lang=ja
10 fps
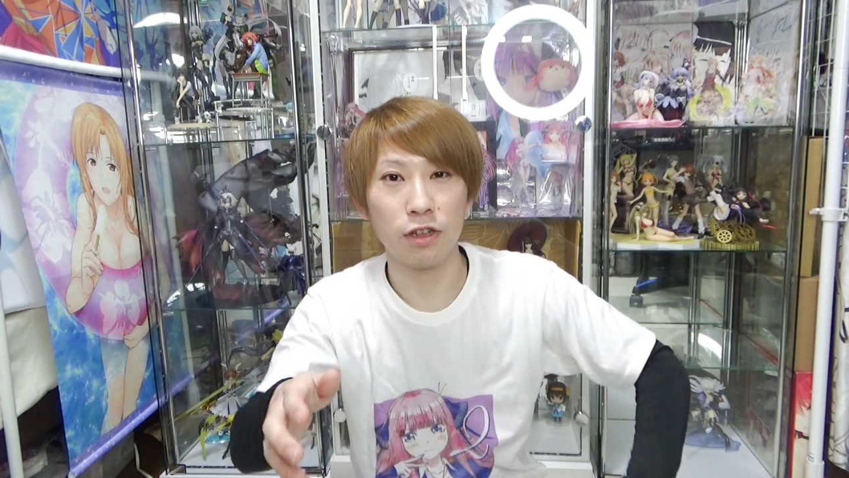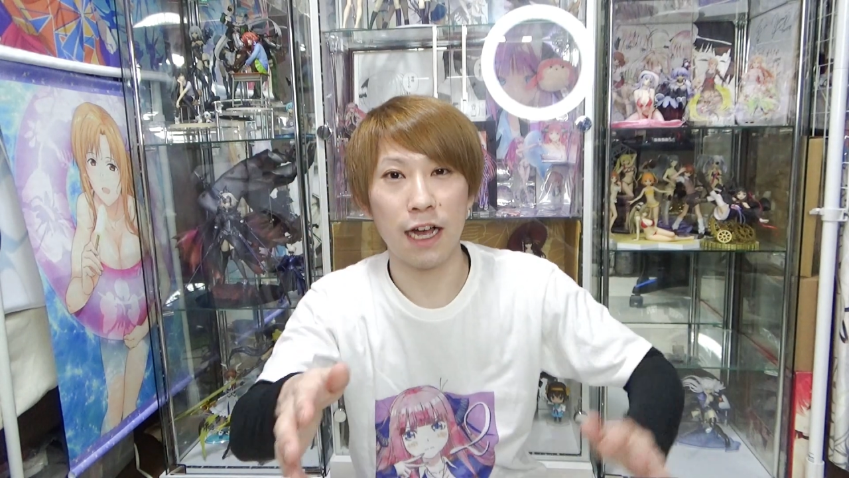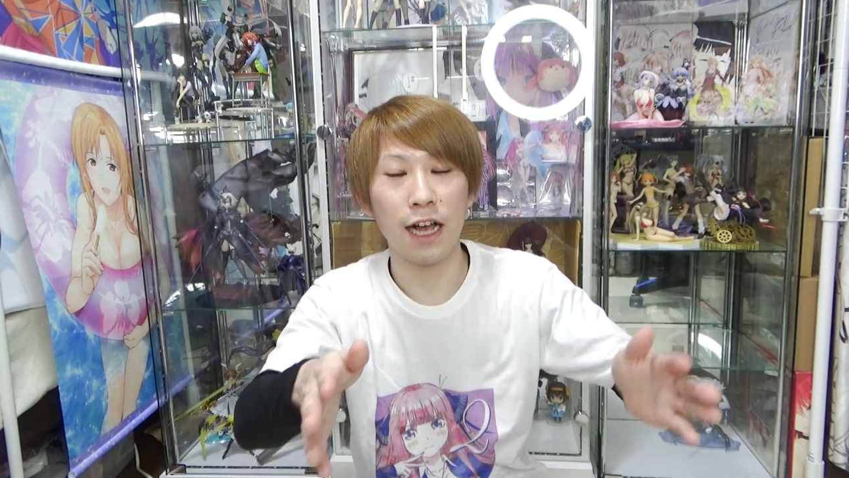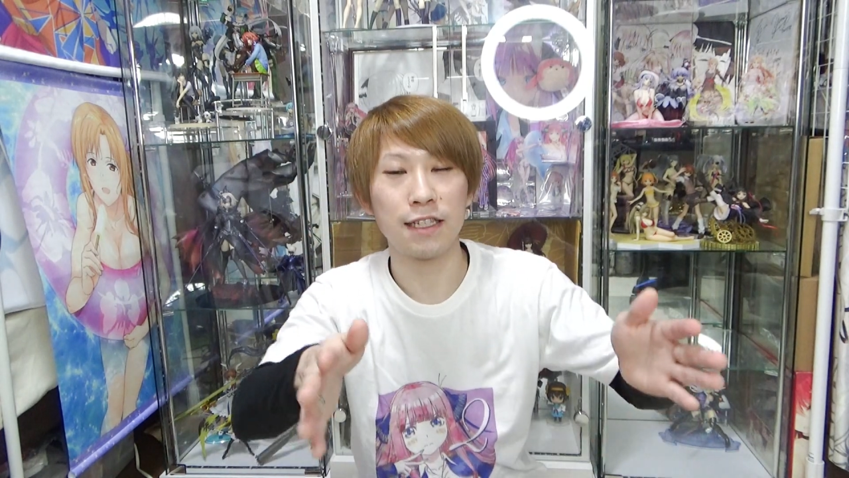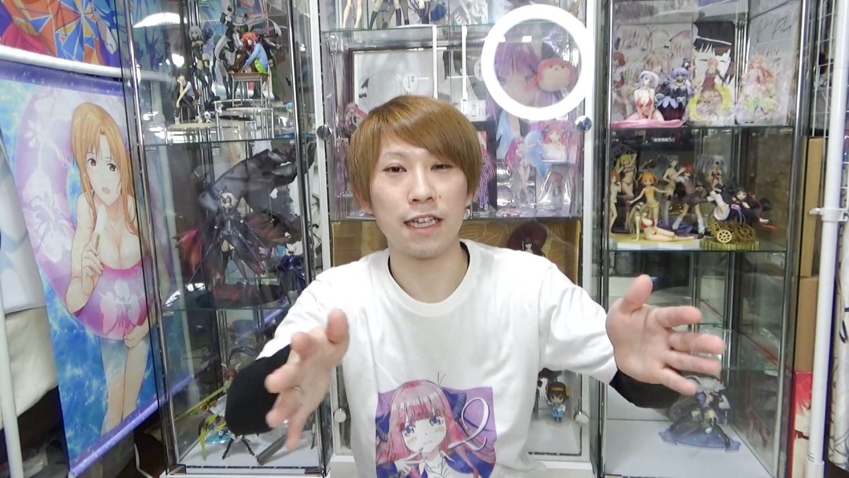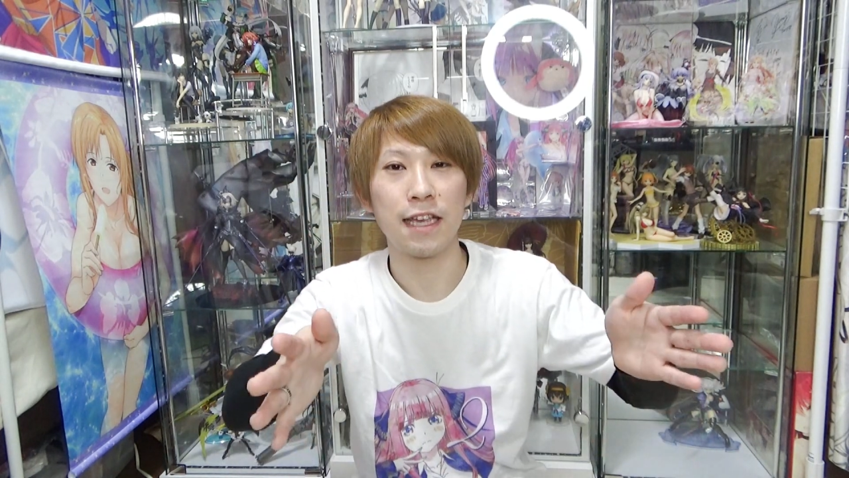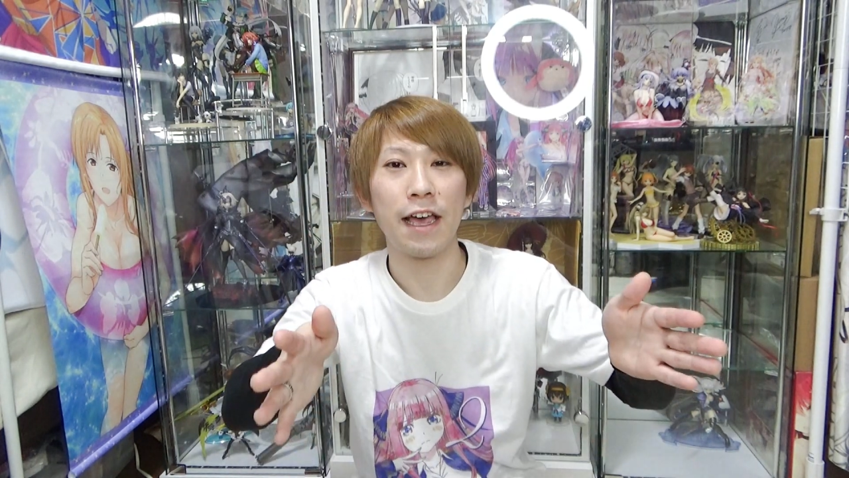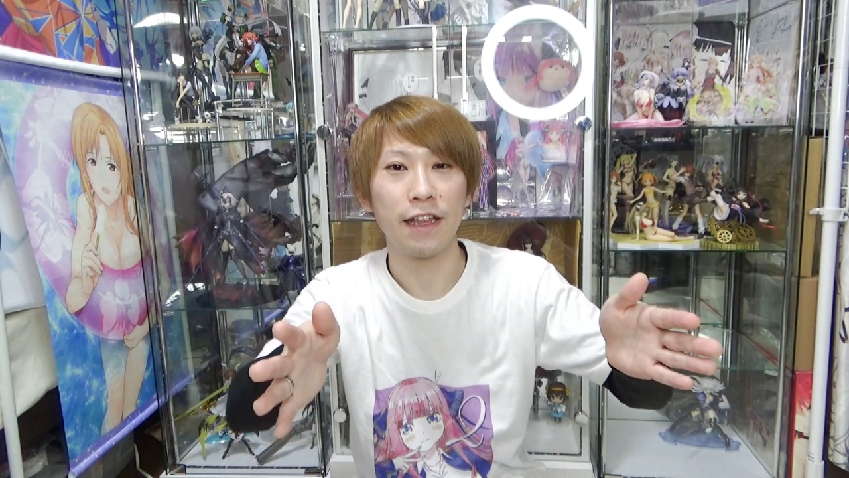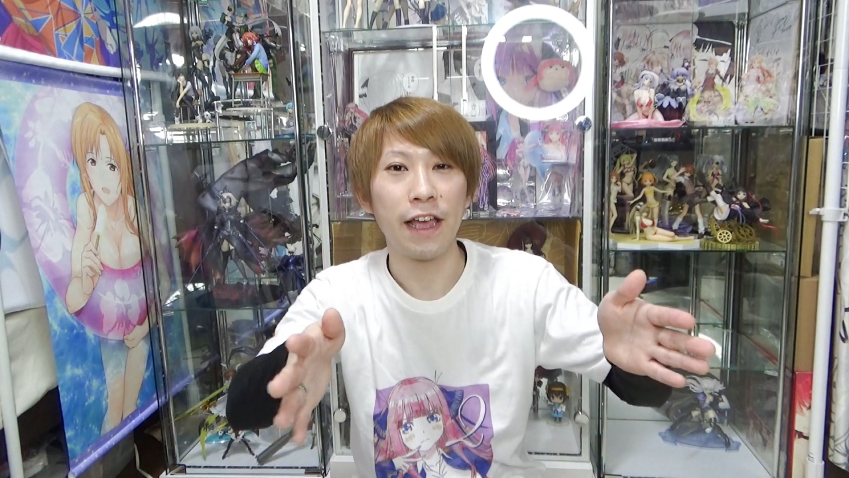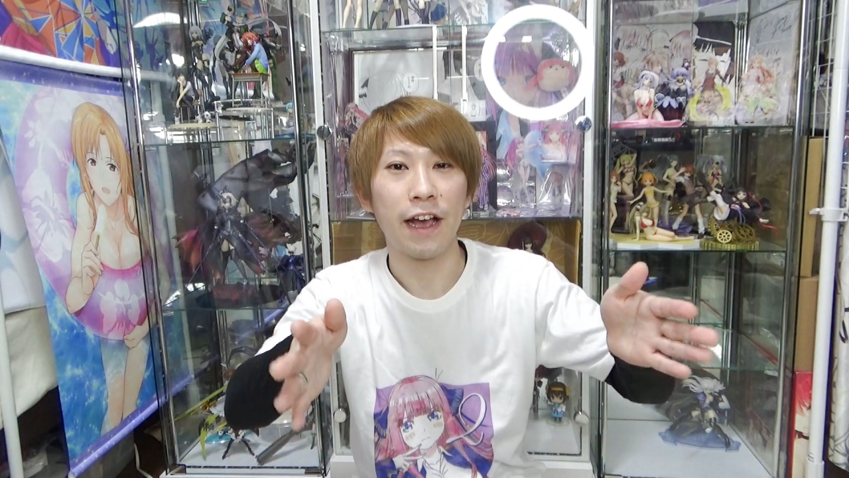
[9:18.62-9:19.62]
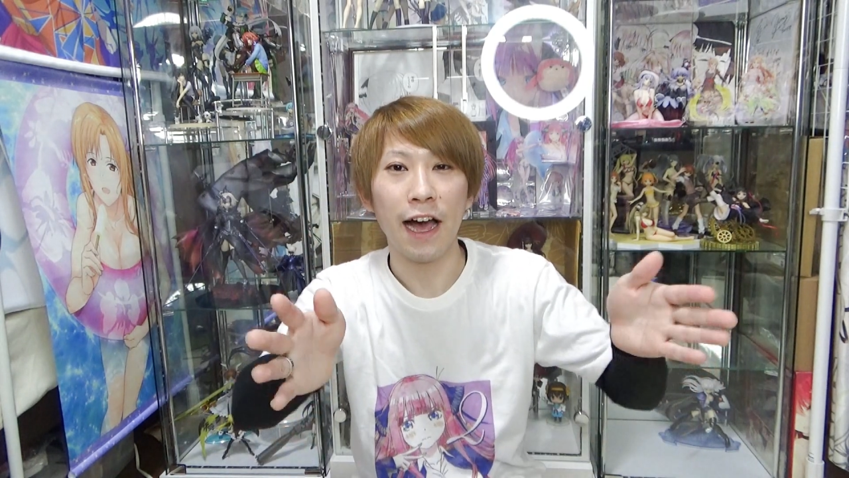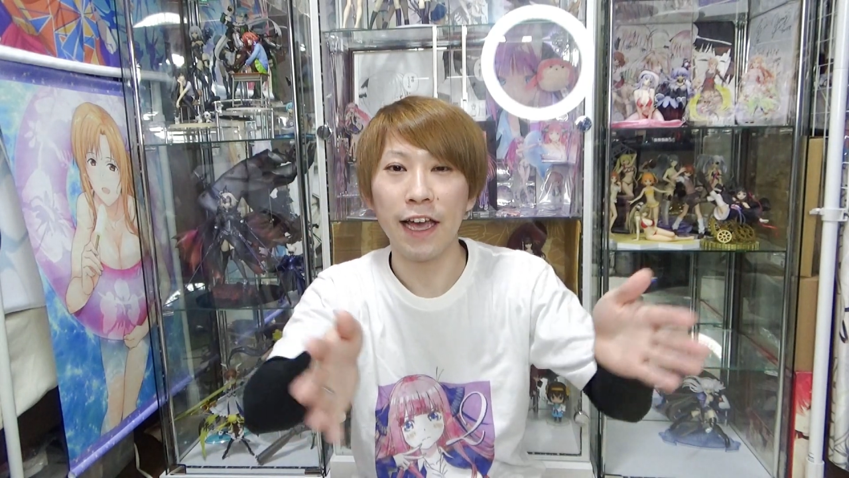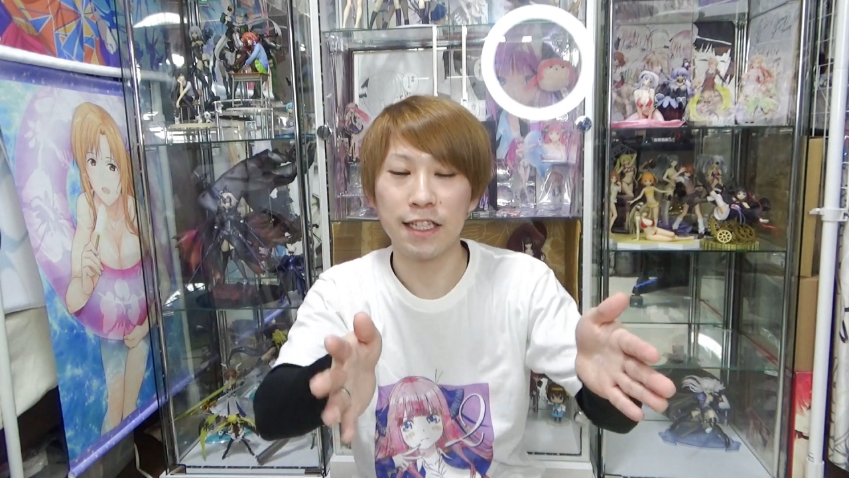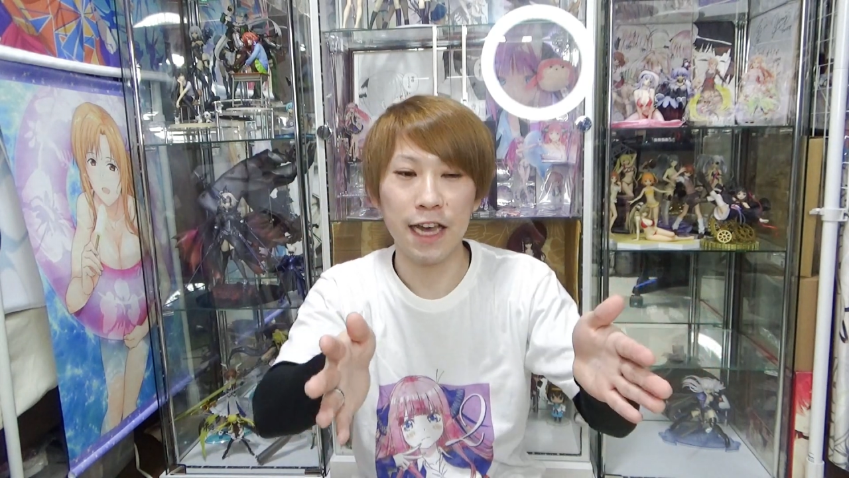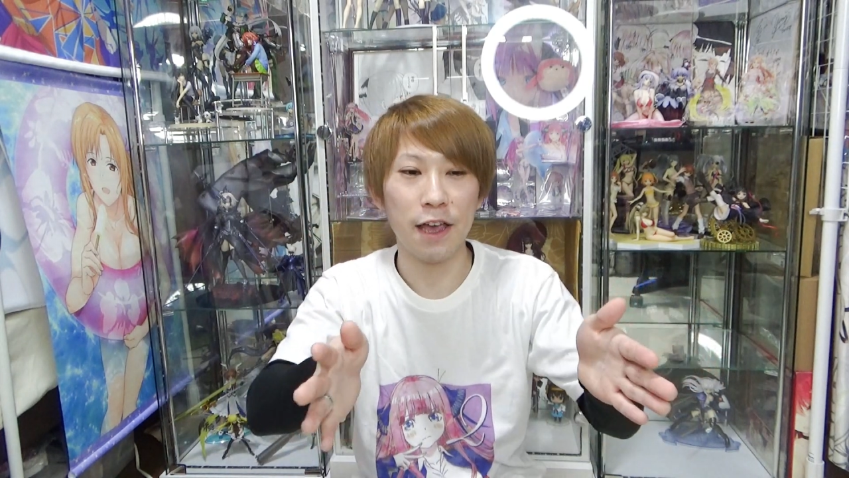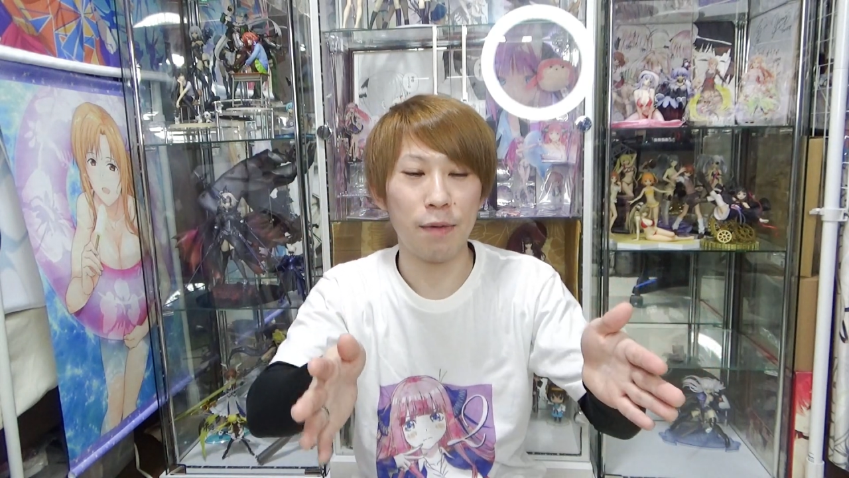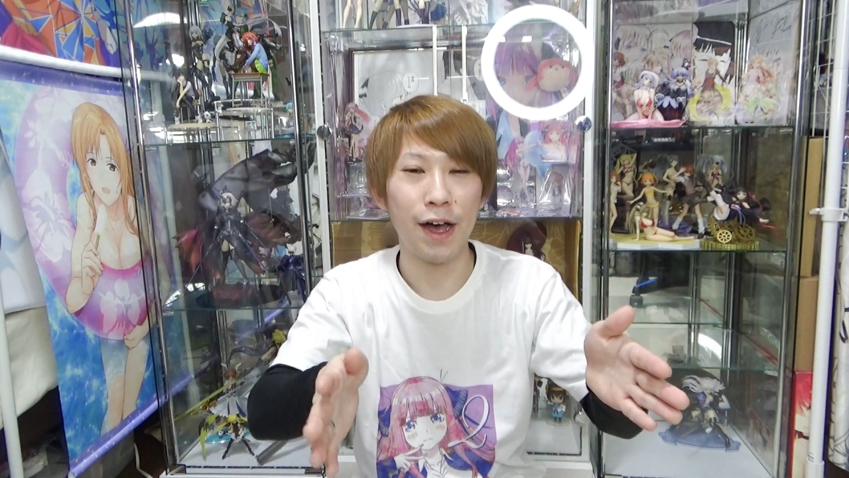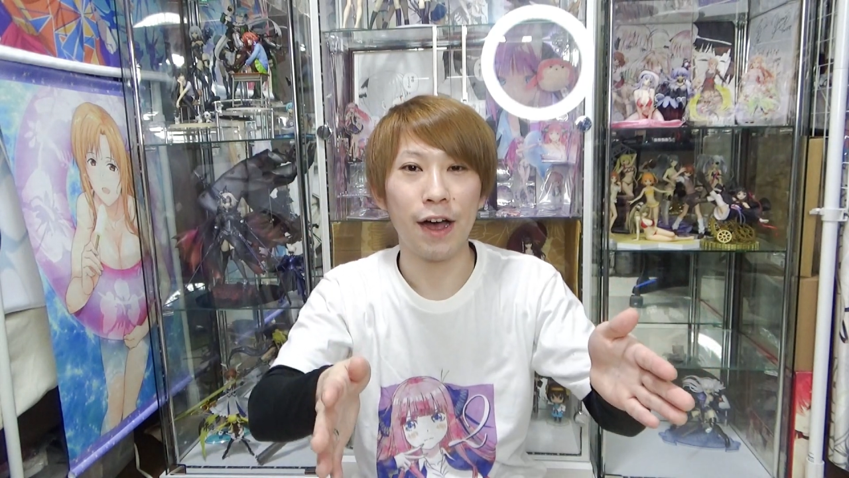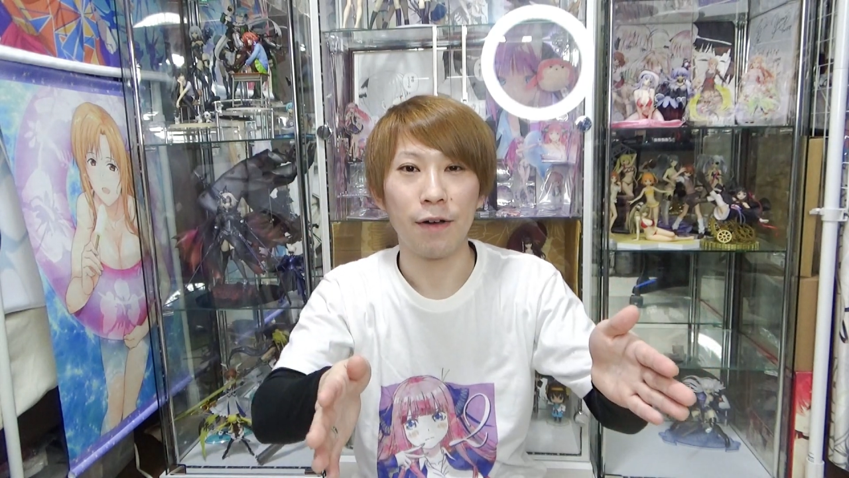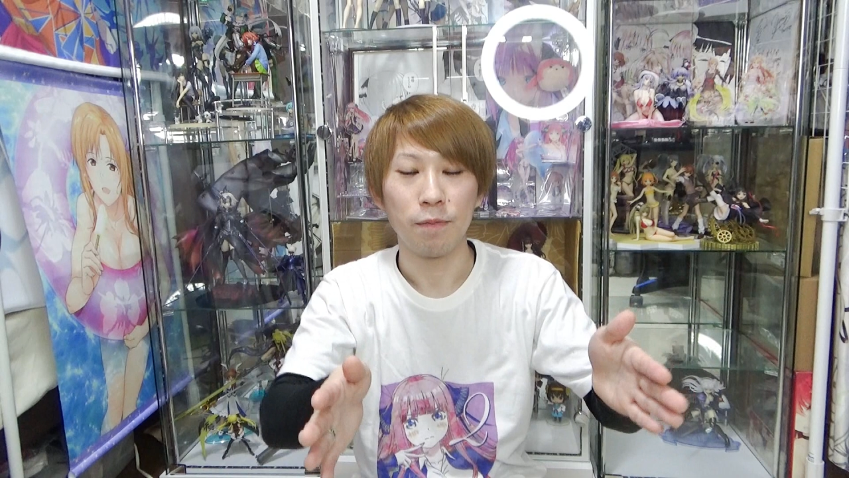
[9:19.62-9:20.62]
の長ささえね変えちゃえ
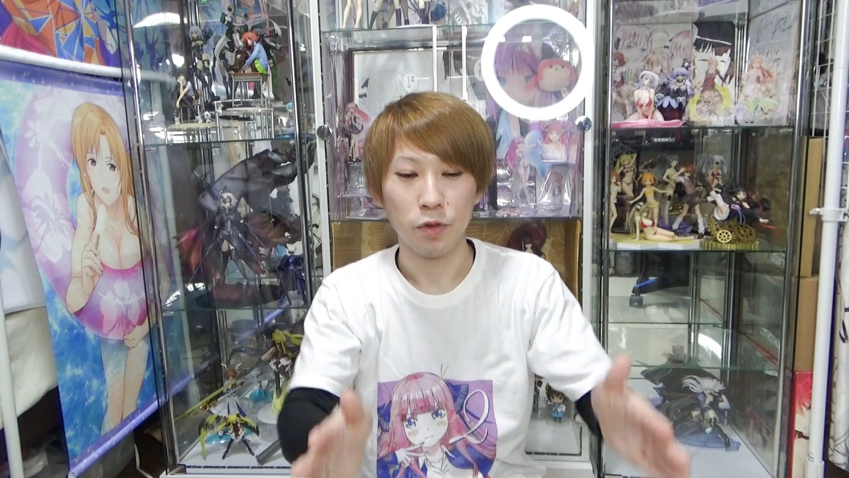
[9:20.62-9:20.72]
ば